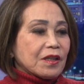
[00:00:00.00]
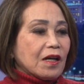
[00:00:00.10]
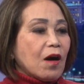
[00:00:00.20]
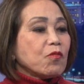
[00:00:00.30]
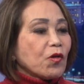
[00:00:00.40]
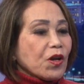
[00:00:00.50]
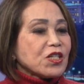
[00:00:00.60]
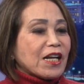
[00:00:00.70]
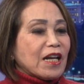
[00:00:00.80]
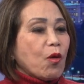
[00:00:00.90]
ông có nói
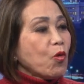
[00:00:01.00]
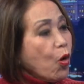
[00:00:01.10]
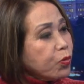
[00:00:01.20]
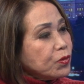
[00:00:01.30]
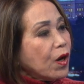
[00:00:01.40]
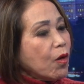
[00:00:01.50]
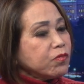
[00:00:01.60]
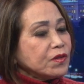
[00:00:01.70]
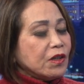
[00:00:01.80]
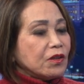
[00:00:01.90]
rằng là ông hung,
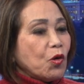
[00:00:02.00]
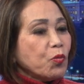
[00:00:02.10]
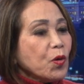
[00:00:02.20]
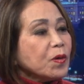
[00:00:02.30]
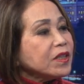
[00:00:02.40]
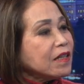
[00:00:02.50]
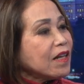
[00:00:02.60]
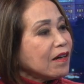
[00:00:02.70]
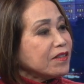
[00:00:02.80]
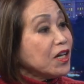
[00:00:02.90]
ông được hung đúc cái tinh
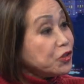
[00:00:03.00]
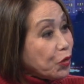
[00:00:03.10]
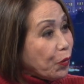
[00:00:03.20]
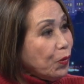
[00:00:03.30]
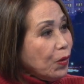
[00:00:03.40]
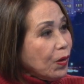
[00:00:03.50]
thần dân chủ, yeah.